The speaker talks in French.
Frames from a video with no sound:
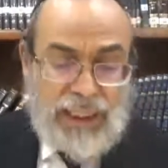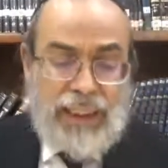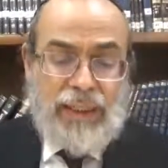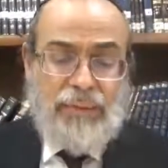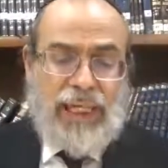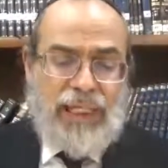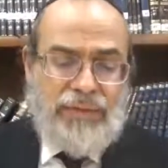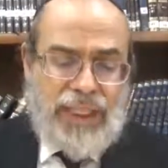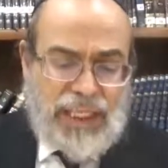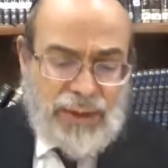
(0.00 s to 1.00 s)
La
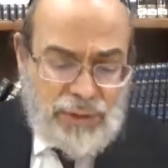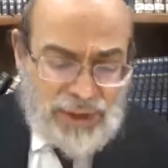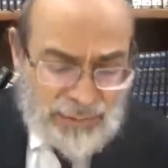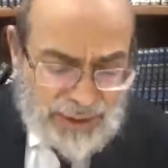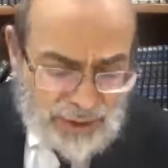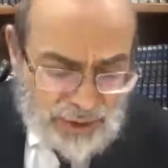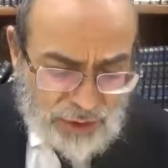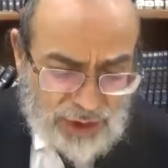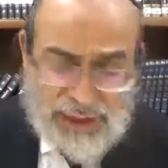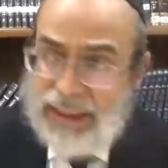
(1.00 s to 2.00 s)
vient nous amène
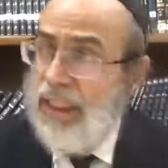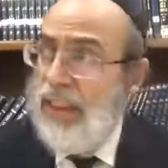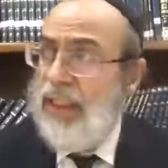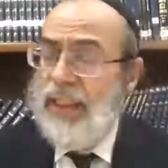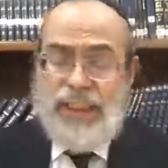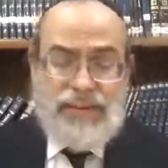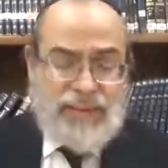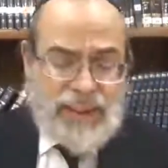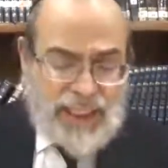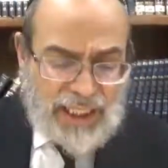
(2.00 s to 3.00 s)
encore un cas.
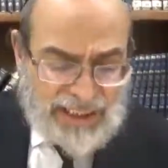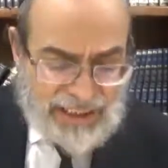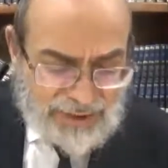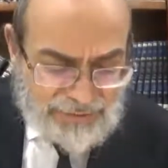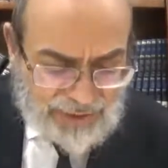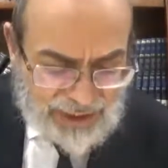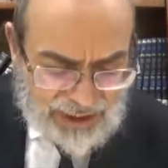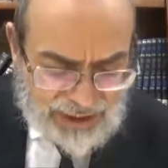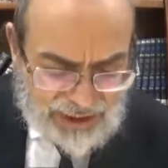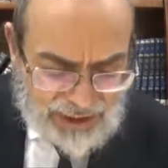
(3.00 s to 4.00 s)
Était la Nefel.
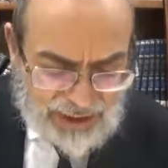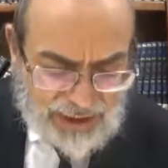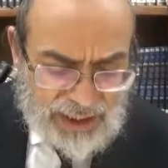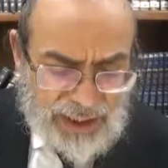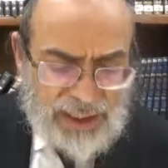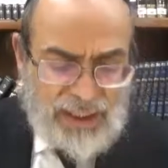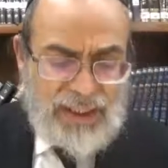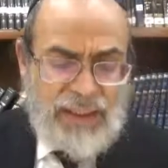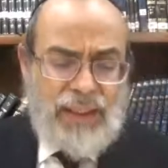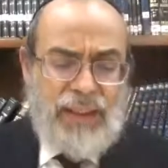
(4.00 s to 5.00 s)

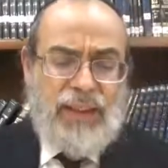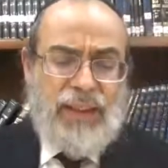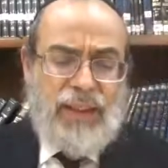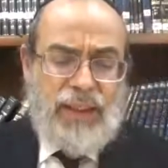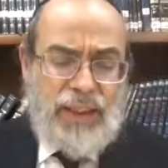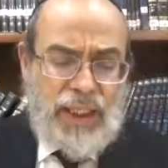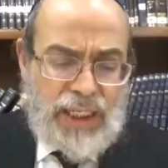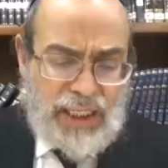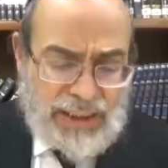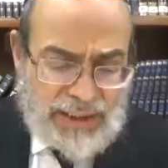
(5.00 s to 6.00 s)
Si,
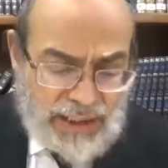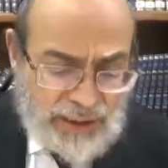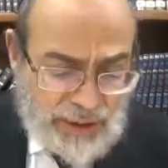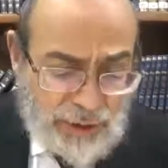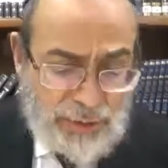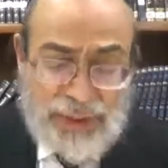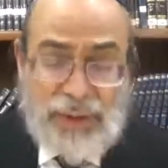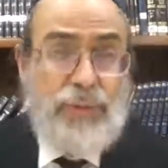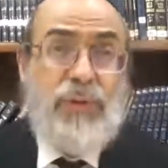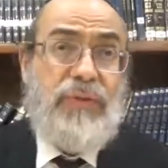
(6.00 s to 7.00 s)
par
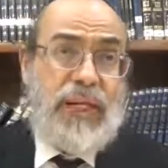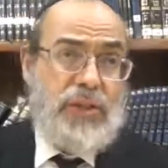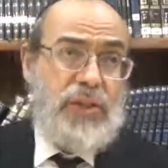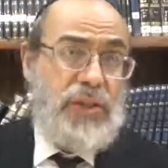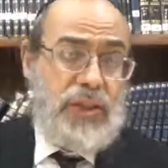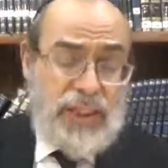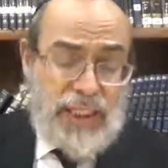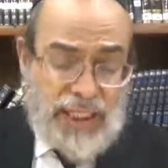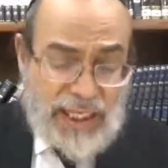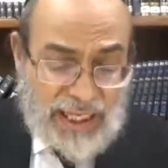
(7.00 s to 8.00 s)
exemple, une vache,
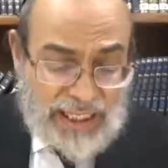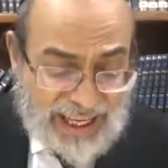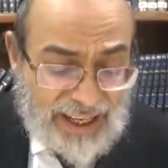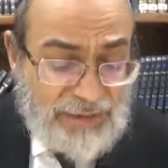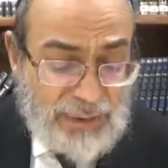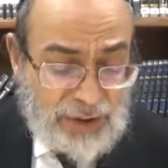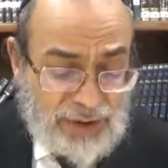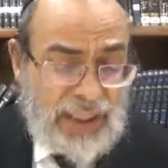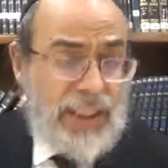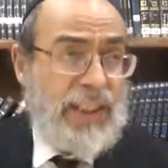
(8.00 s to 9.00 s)
elle a
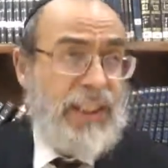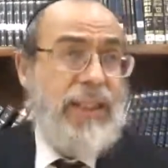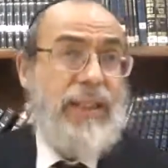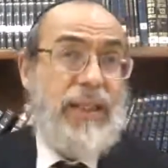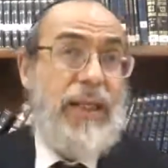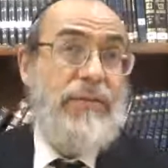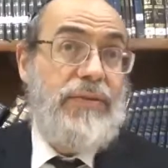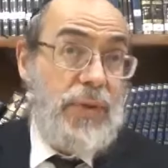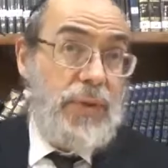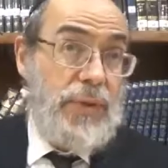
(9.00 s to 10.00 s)
avorté d'un
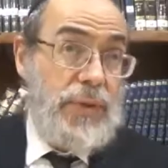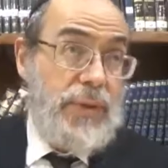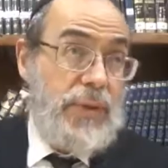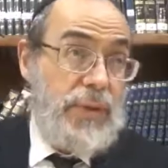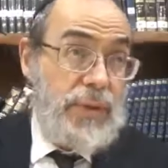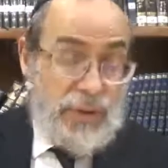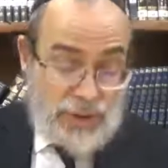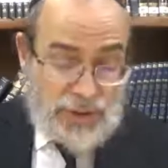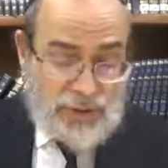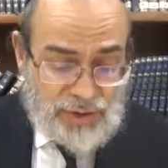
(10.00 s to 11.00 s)
veau.
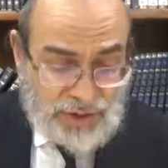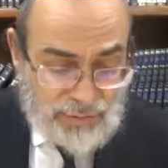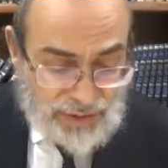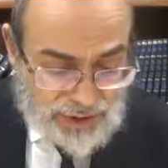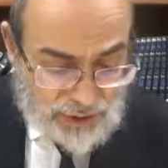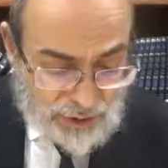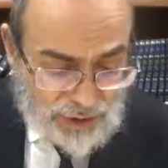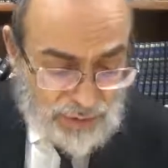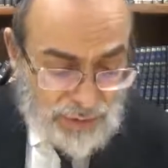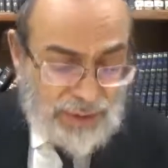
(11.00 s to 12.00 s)
D'accord, cette fois-ci, donc
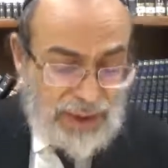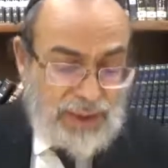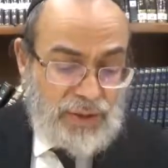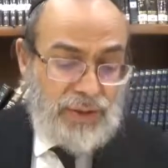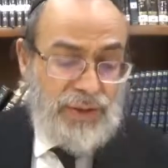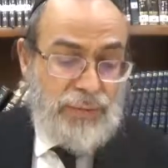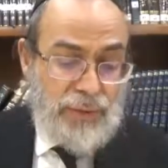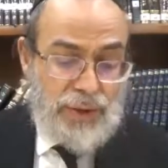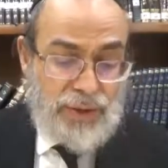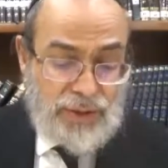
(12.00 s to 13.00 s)
le bébé, il est sorti
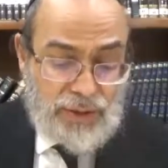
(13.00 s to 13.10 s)
mort.